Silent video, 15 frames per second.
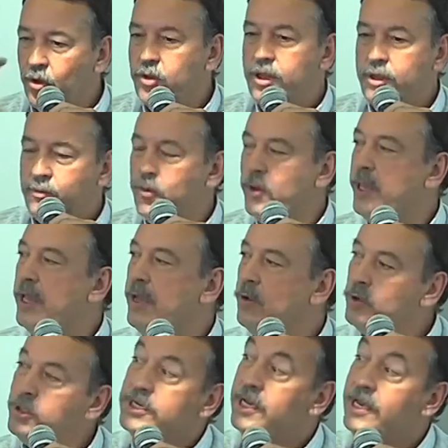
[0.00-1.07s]
Il faut,
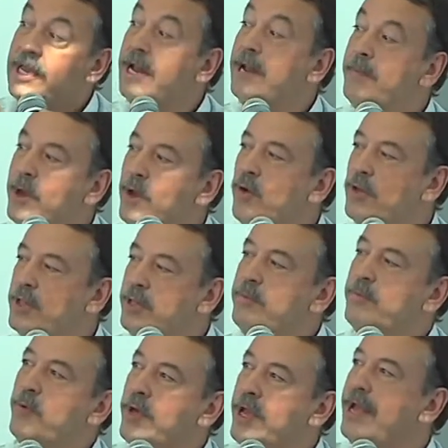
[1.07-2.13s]
il
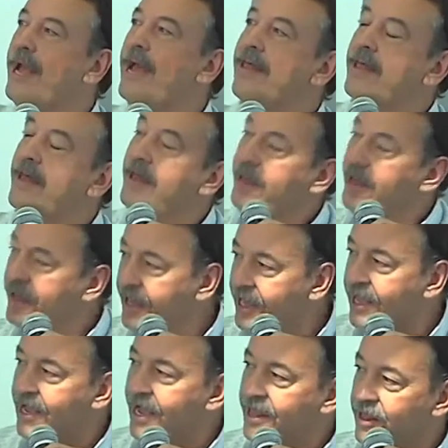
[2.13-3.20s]
faut savoir où est-ce
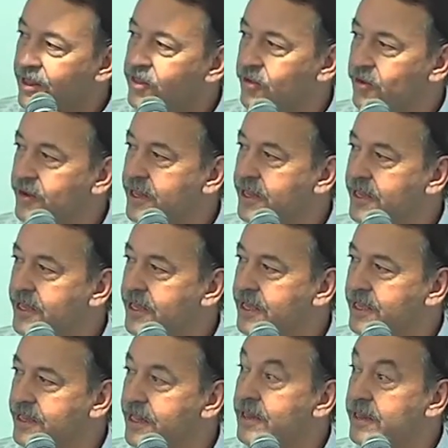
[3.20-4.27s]
qu'il
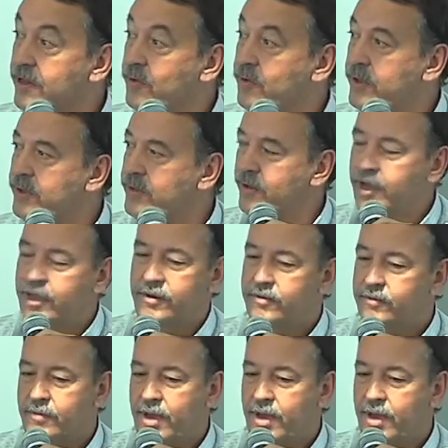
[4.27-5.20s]
peut euh,